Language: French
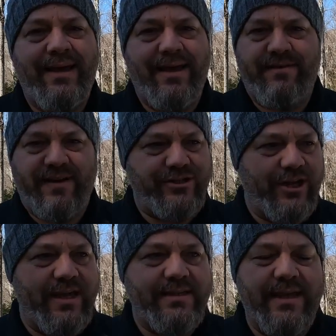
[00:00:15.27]
fait que je
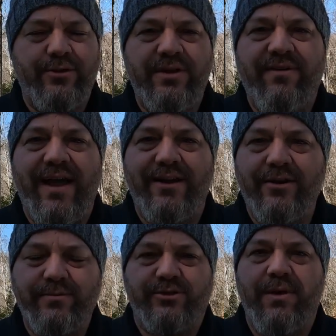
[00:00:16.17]
quitte cet
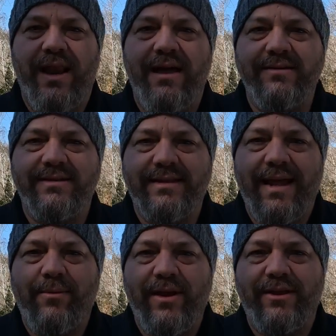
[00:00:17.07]
univers-là, puis je me lance
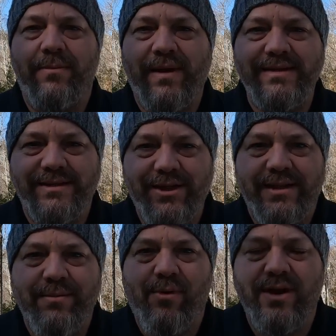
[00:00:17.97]
dans mon entreprise de
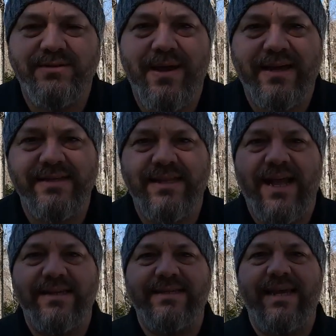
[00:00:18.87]
déboisement
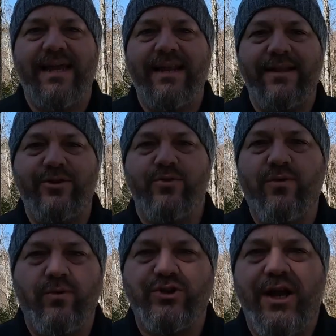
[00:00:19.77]
résidentiel,
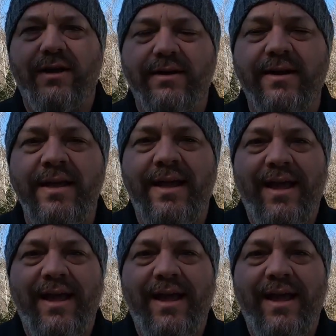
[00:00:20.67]
nouveau genre.